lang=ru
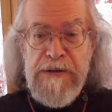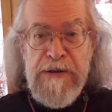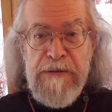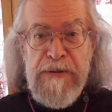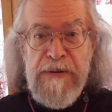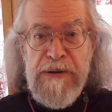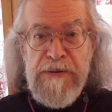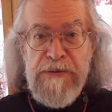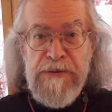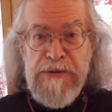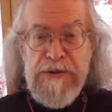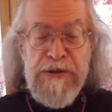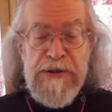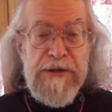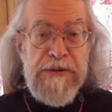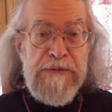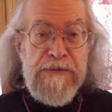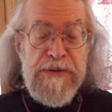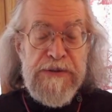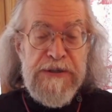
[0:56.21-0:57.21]
наоборот,
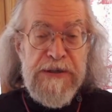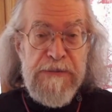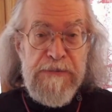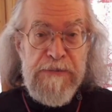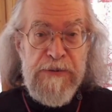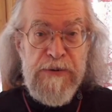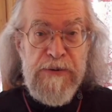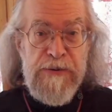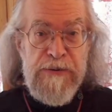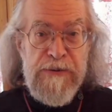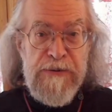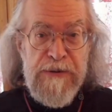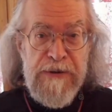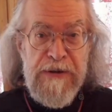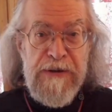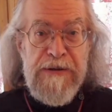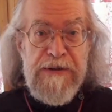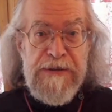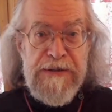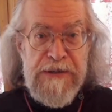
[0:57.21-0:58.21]
жертвуют собою
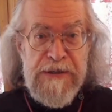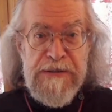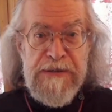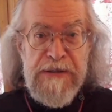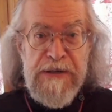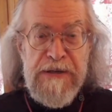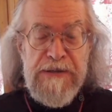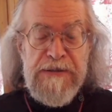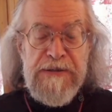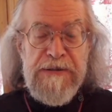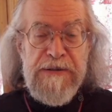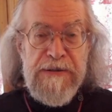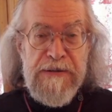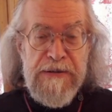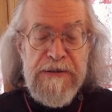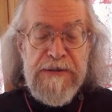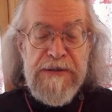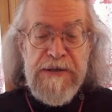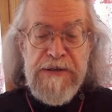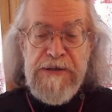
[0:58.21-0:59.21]
сознательно
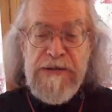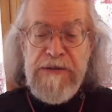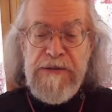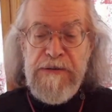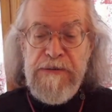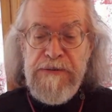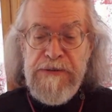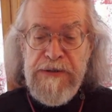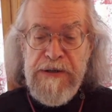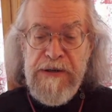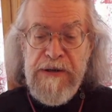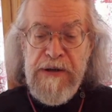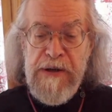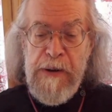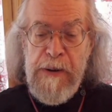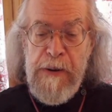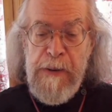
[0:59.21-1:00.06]
для защиты людей.